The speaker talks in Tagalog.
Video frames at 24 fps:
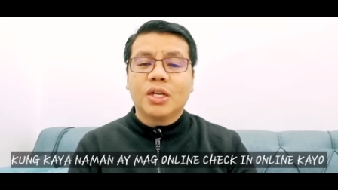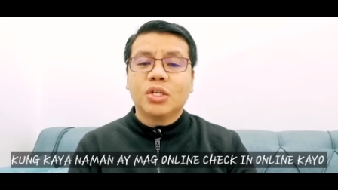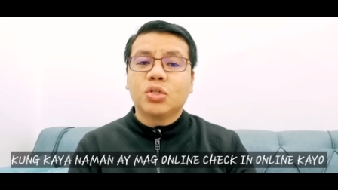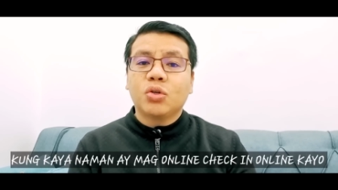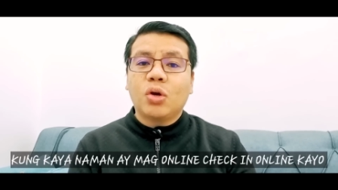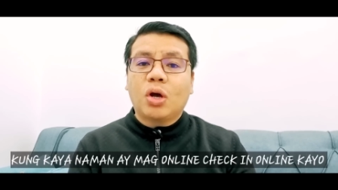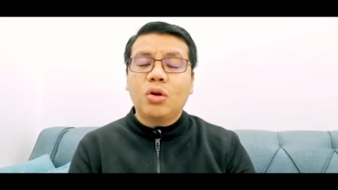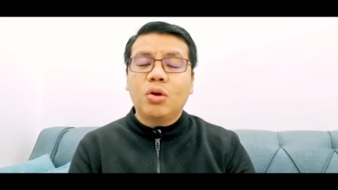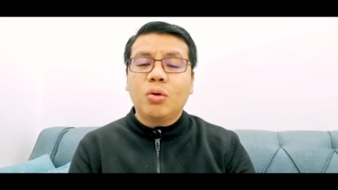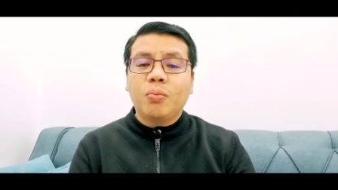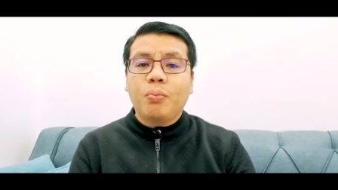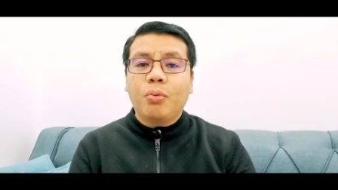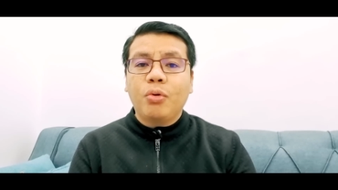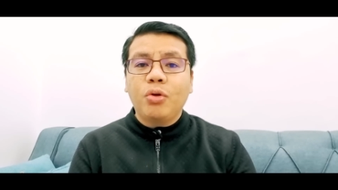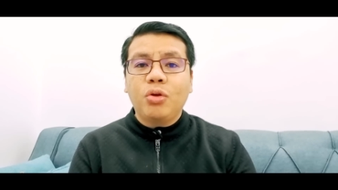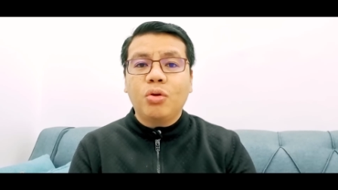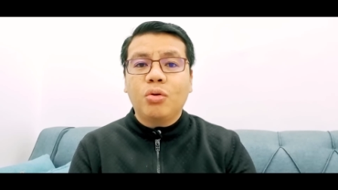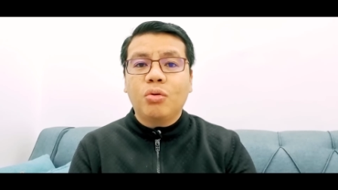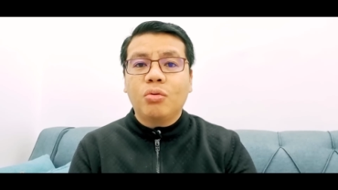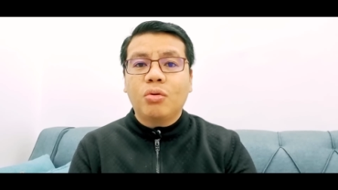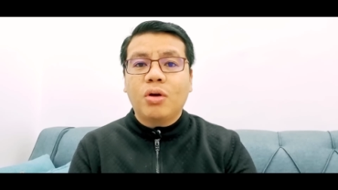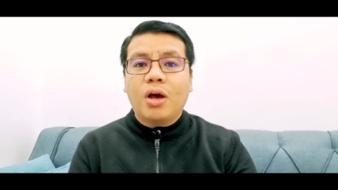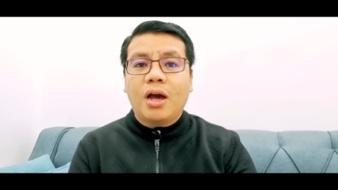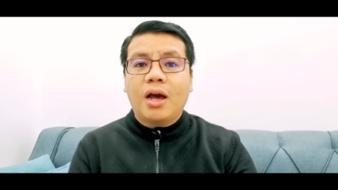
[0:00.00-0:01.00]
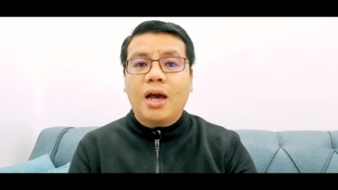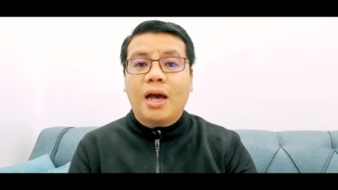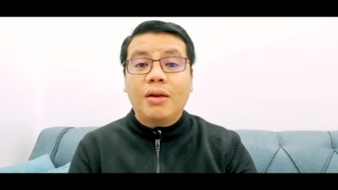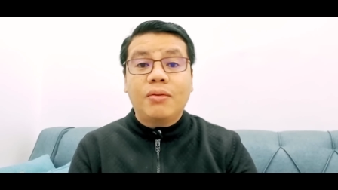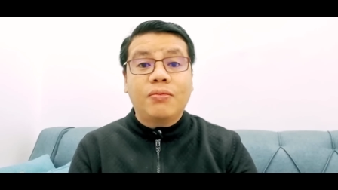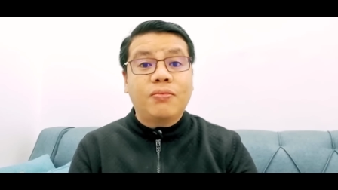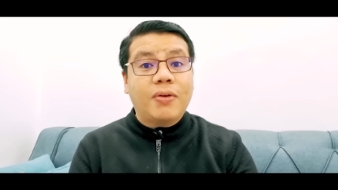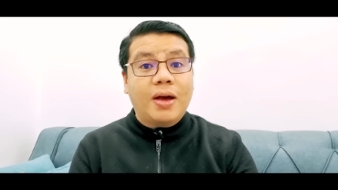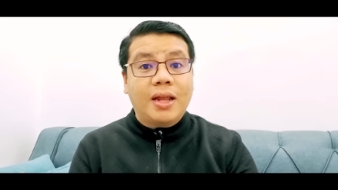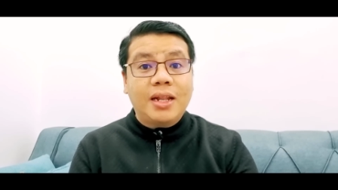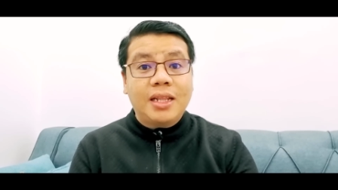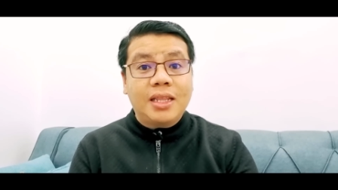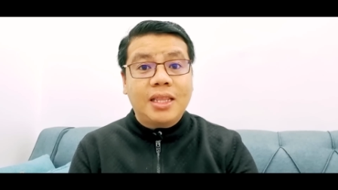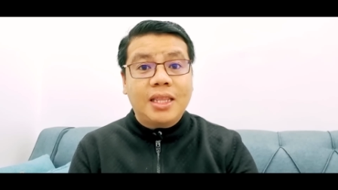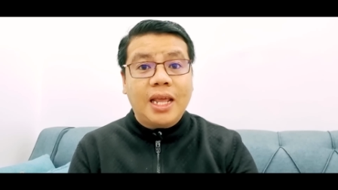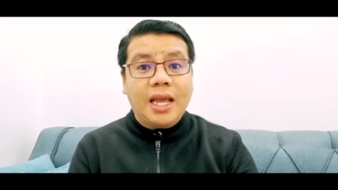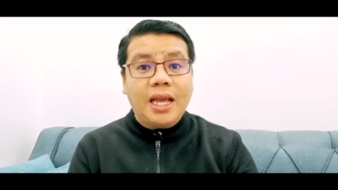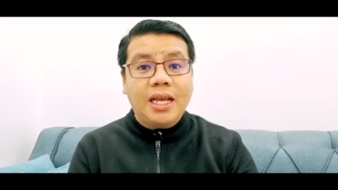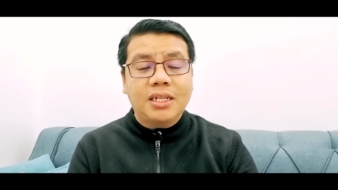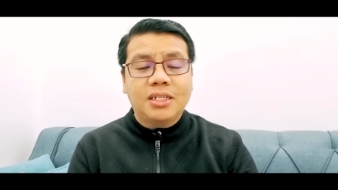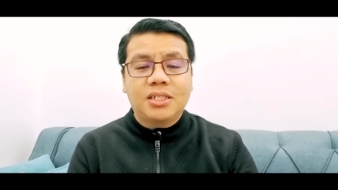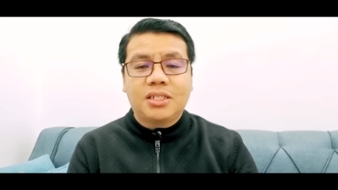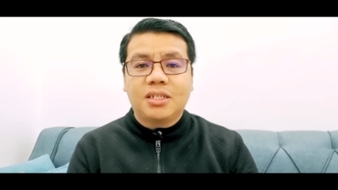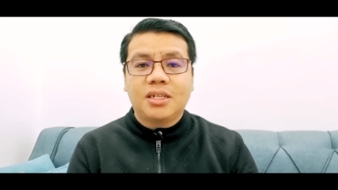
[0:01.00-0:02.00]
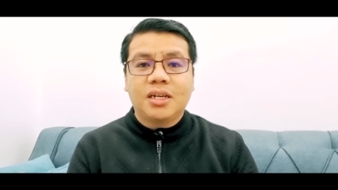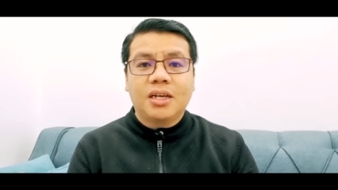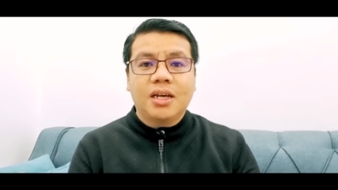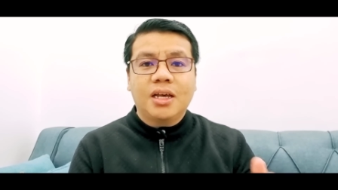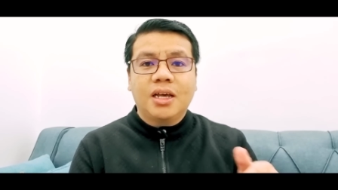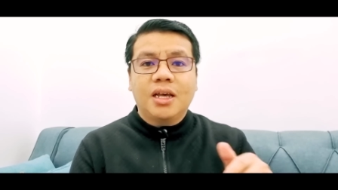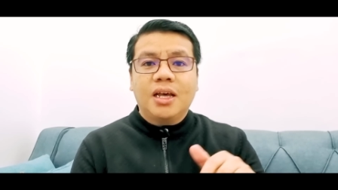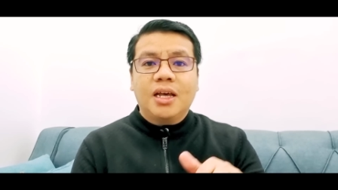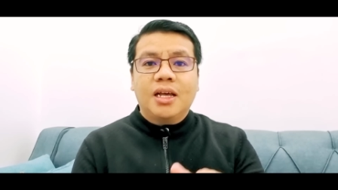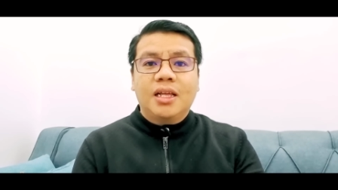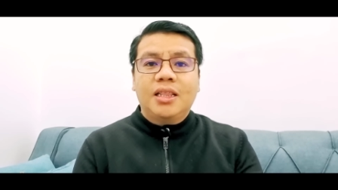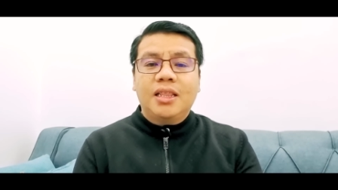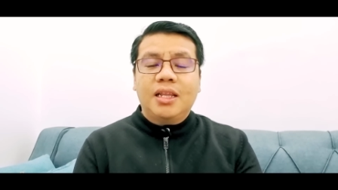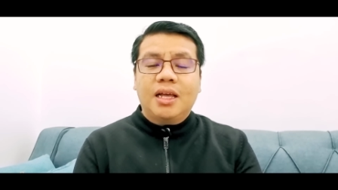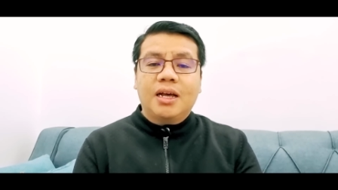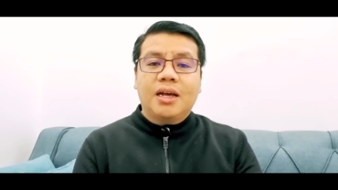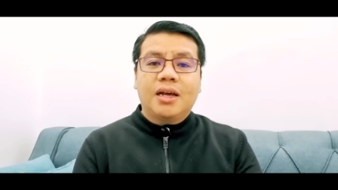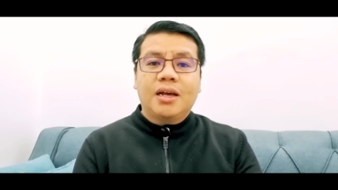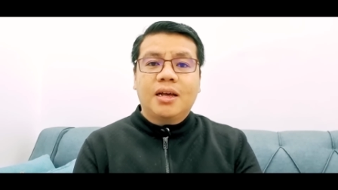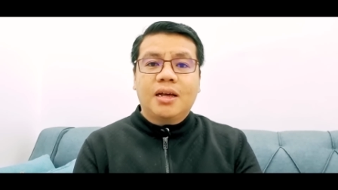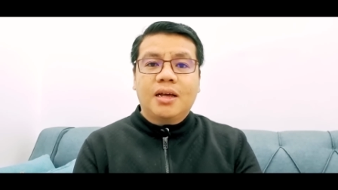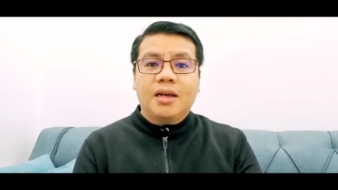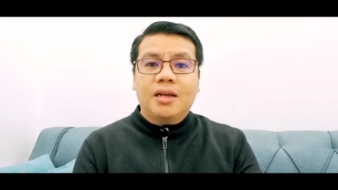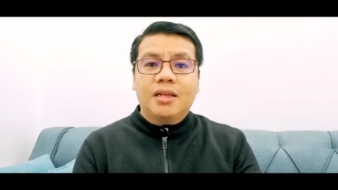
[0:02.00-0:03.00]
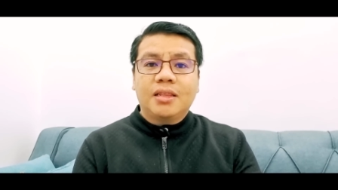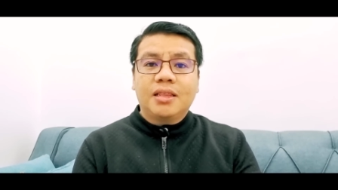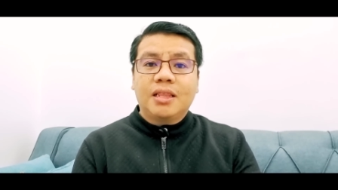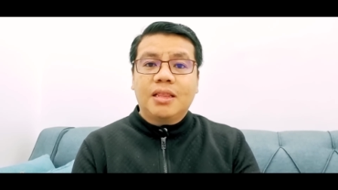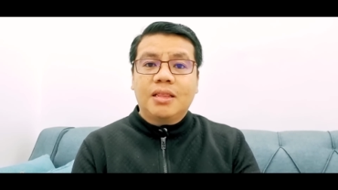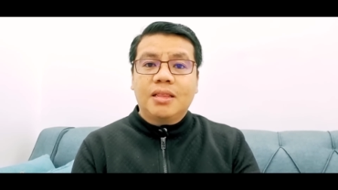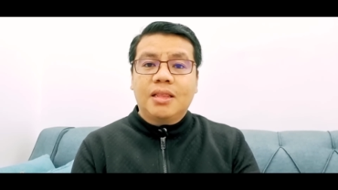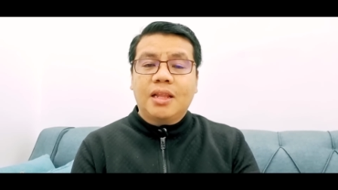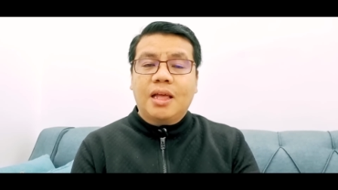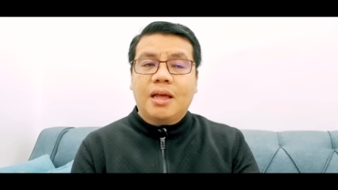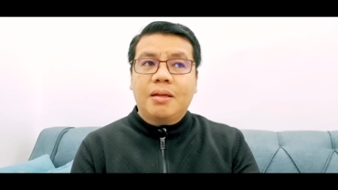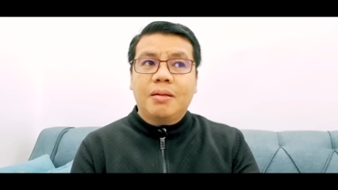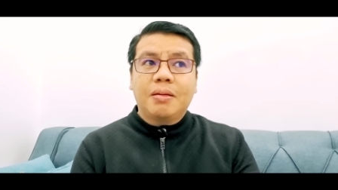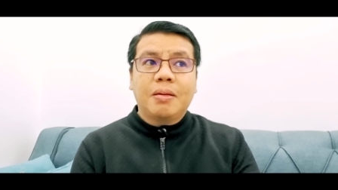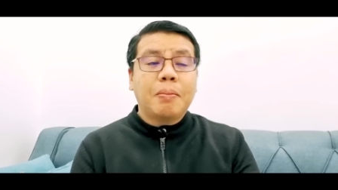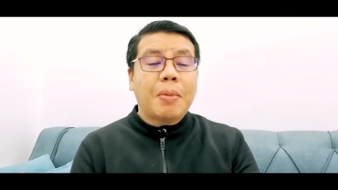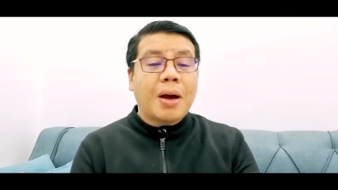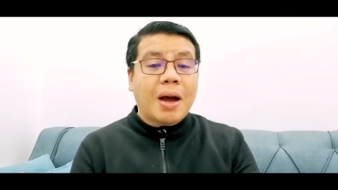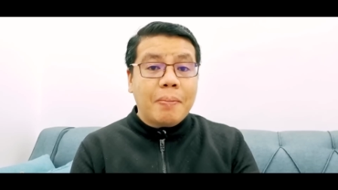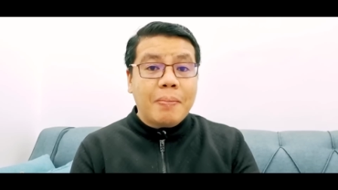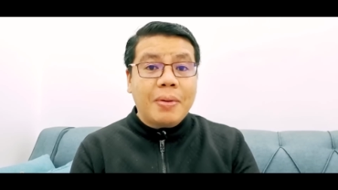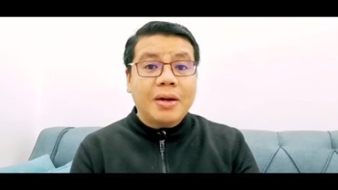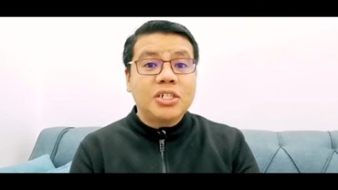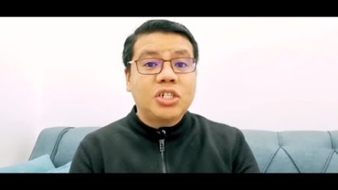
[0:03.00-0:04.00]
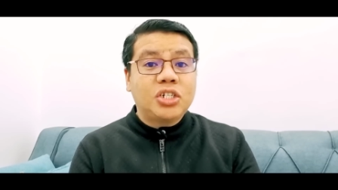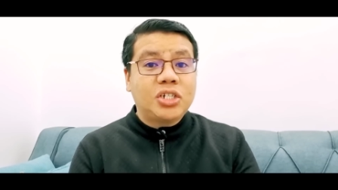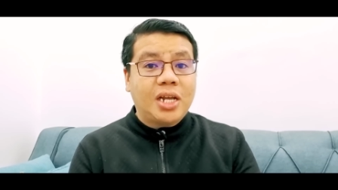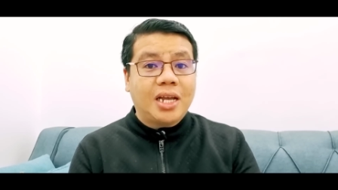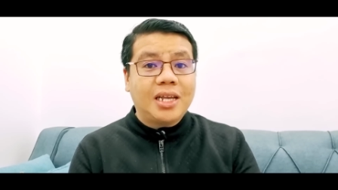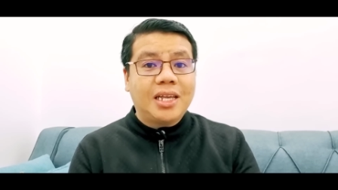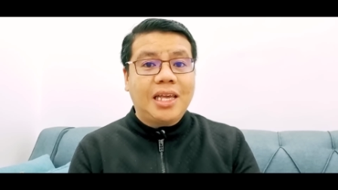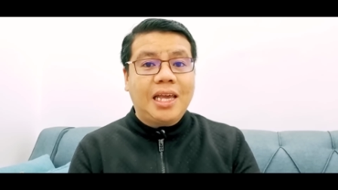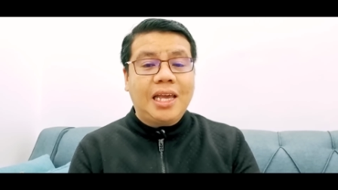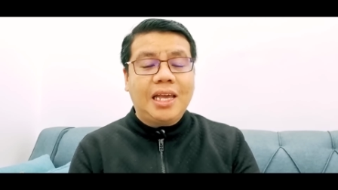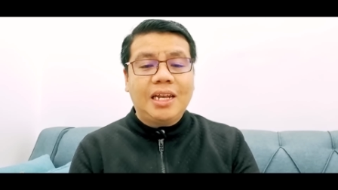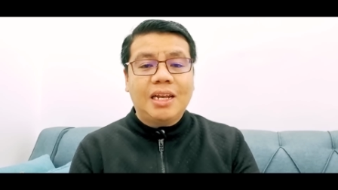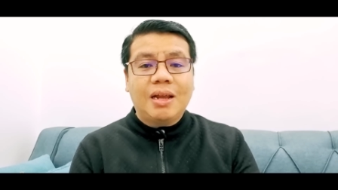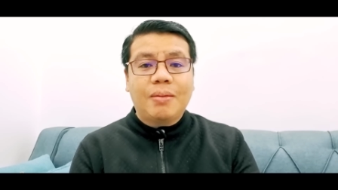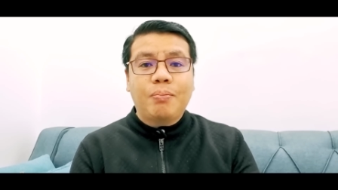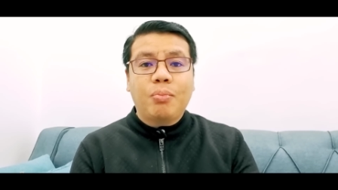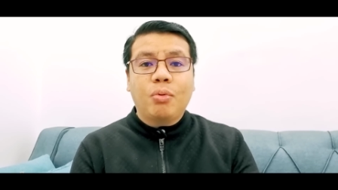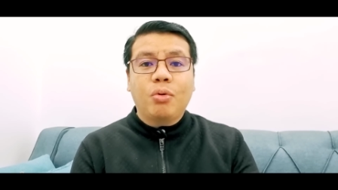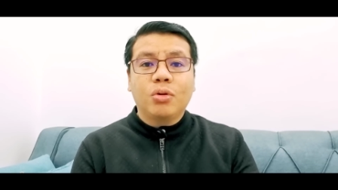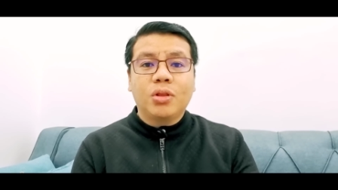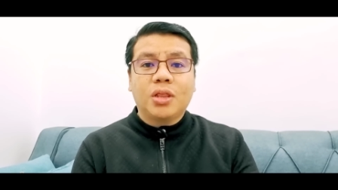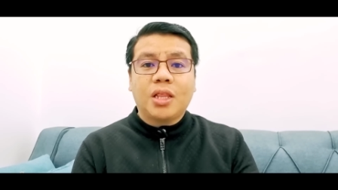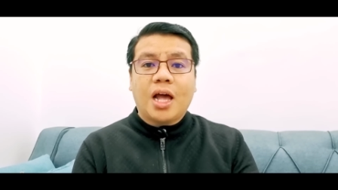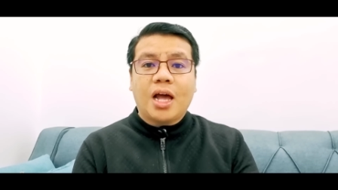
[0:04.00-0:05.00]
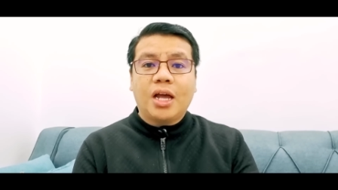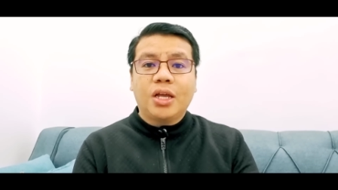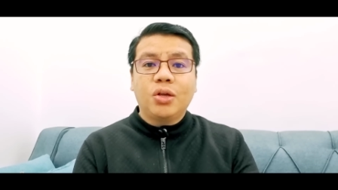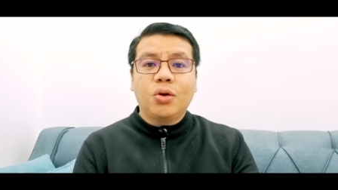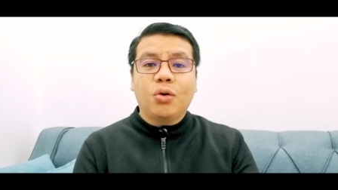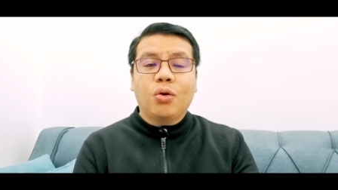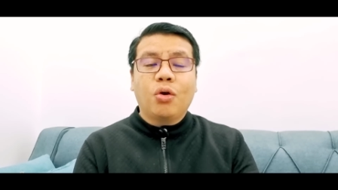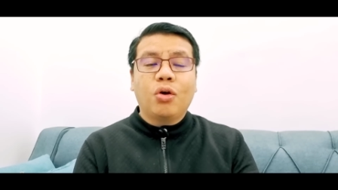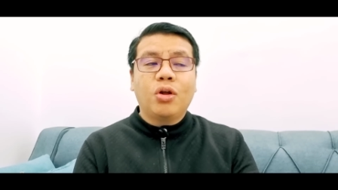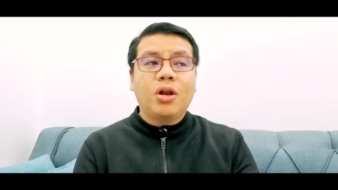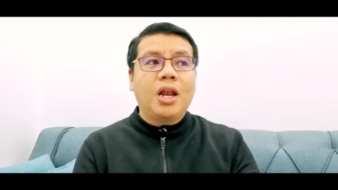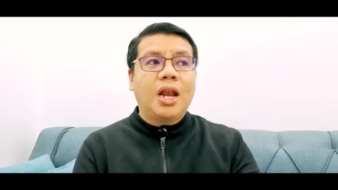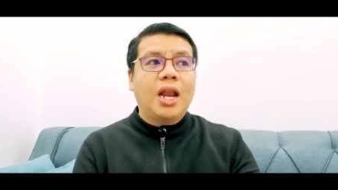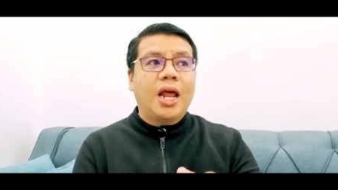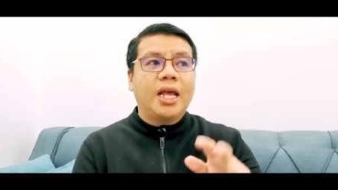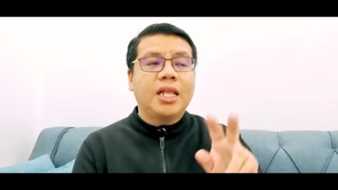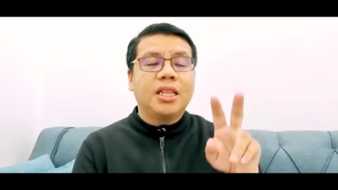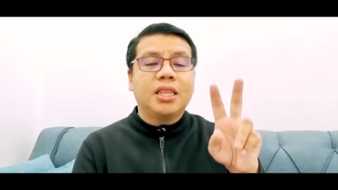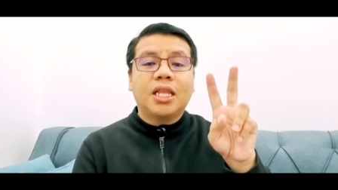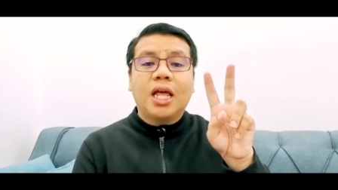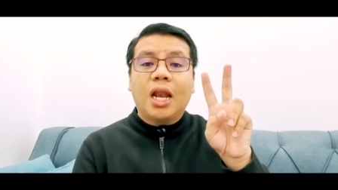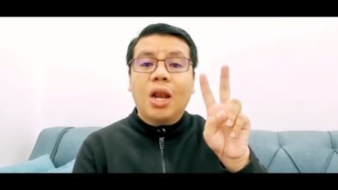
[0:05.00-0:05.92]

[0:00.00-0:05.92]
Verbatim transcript: So ano po yung uh, advantage na, na, na makapag-check-in na po tayo online?